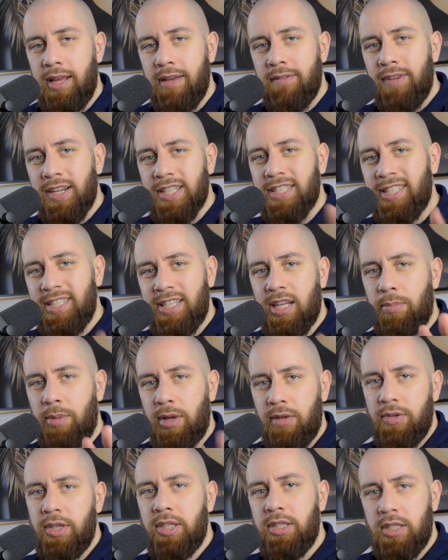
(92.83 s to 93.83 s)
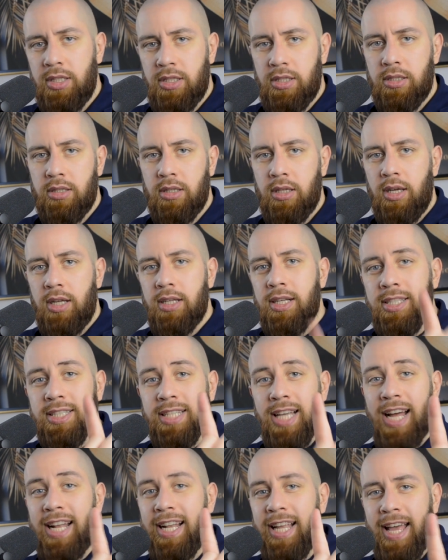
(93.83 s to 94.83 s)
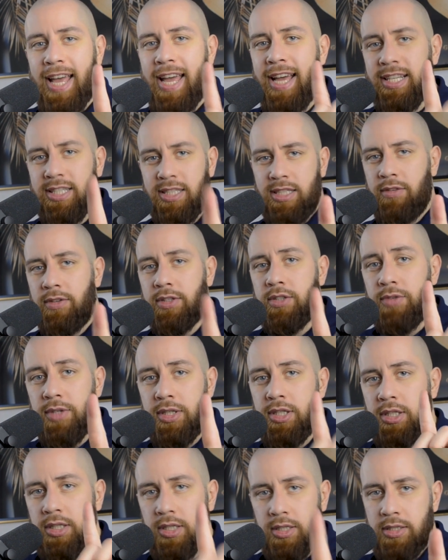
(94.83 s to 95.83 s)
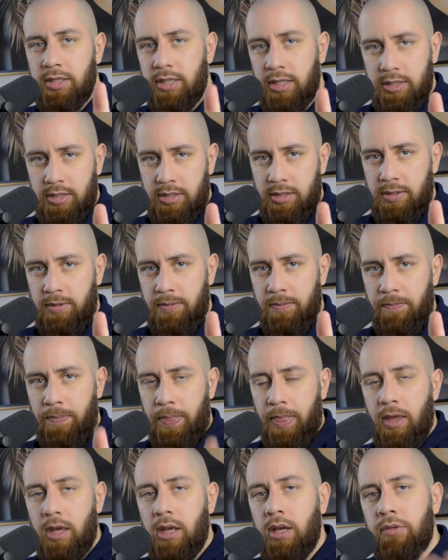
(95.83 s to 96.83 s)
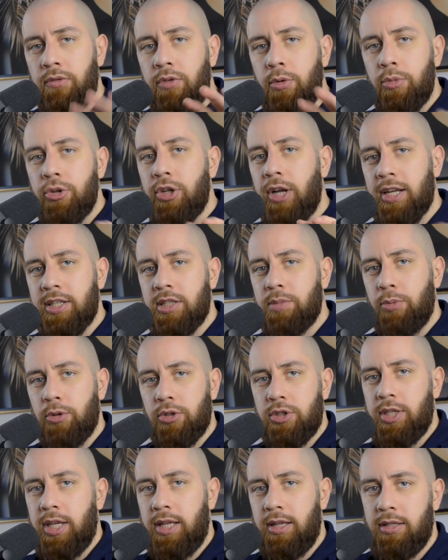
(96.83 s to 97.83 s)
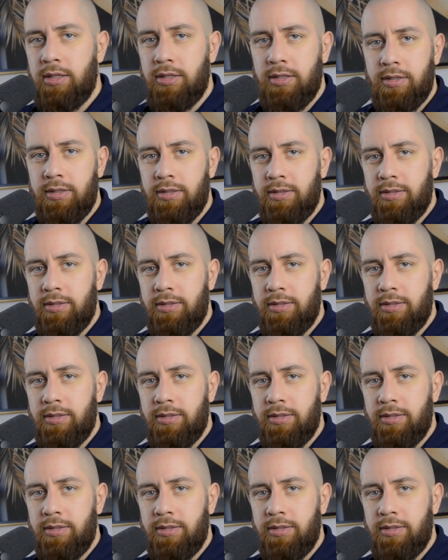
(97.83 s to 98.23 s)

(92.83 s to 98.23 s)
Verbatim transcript: Was ist dabei wichtig? Das allererste, was wichtig ist, ist 85